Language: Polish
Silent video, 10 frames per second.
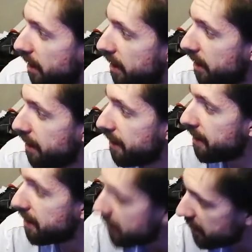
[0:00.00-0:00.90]
E,
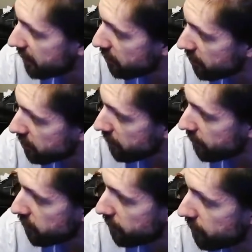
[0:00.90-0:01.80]
gry
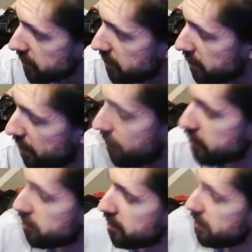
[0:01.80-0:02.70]
dodatkowo nowych
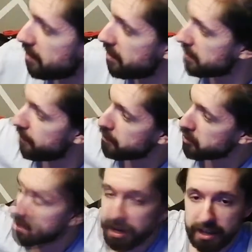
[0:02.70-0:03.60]
zainstalować, e, listwę
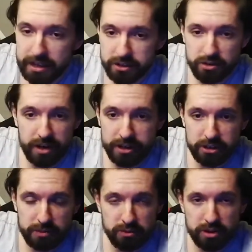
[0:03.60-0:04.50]
przykleić, to
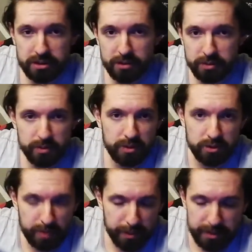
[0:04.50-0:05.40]
ręcznie muszę zrobić, bo
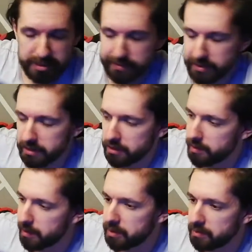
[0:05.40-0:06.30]
już mam listwę, tylko
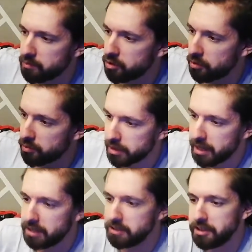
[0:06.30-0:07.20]
po prostu muszę ją
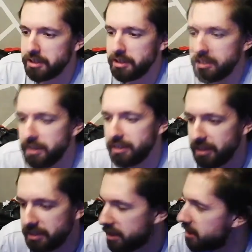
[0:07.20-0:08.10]
przykleić.
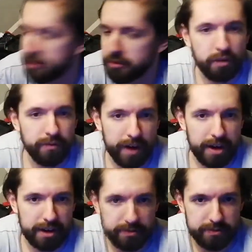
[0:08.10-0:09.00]
I tak jest gotowy
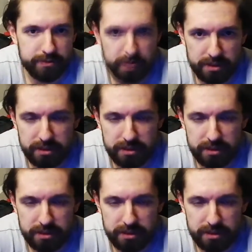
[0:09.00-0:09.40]
arkiet w sumie.